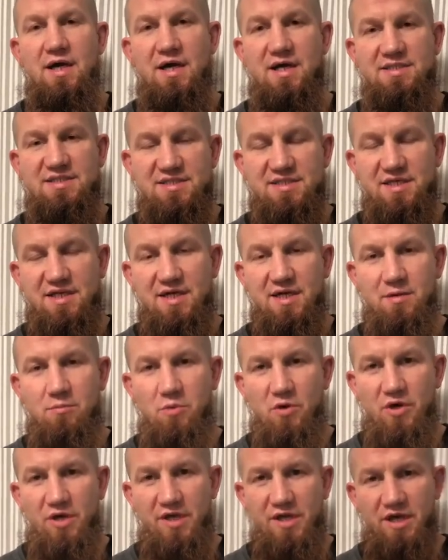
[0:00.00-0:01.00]

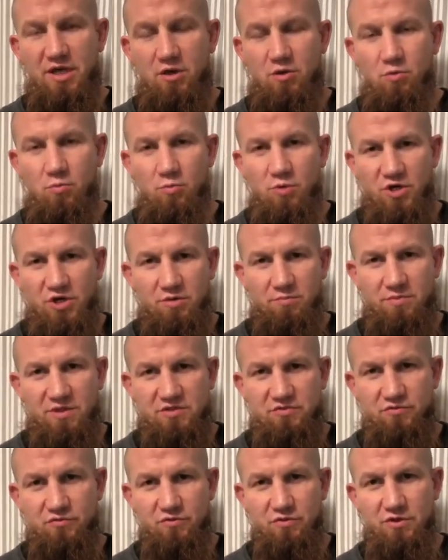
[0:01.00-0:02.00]
Assalamu alaikum wa
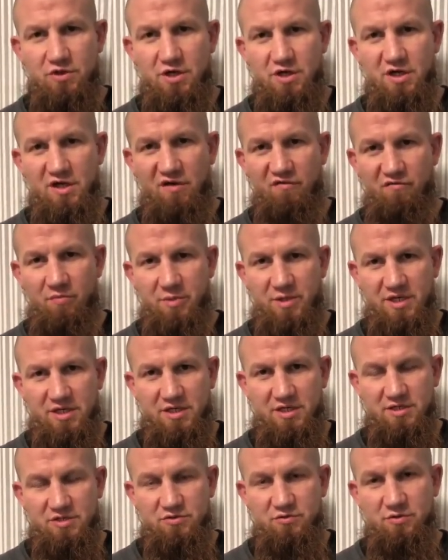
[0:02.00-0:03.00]
rahmatullahi wa
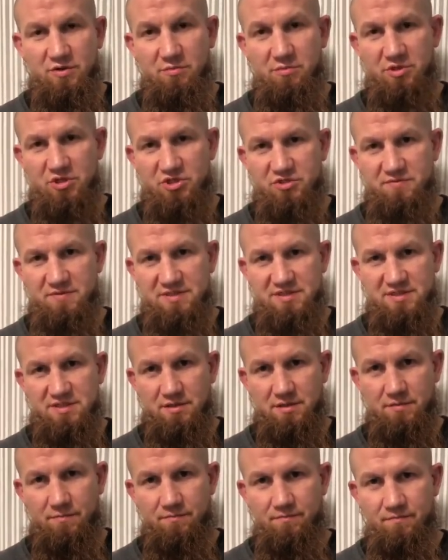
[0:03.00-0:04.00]
barakatuh, liebe
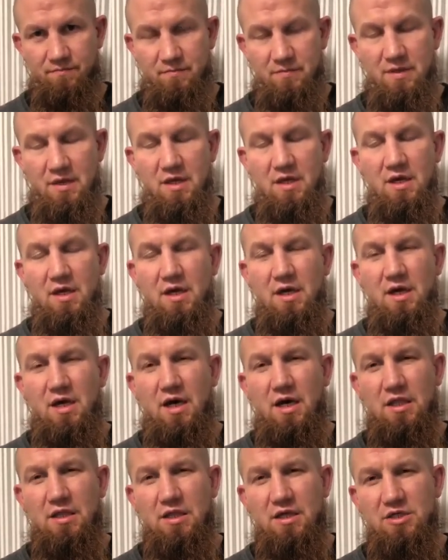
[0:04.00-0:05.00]
Geschwister.
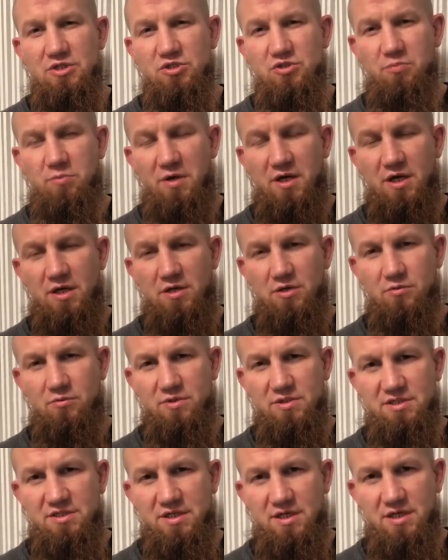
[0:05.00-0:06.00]
Allah subhanahu
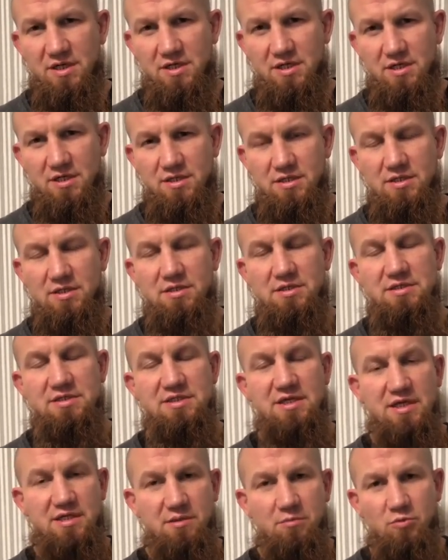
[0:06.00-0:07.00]
wa ta'ala
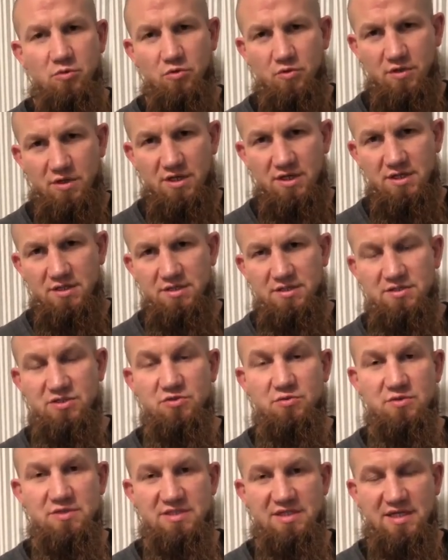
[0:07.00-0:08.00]
sagt im Koran in
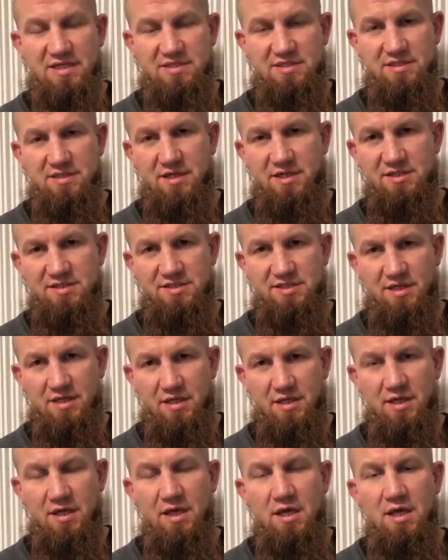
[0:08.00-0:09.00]
Surah 36,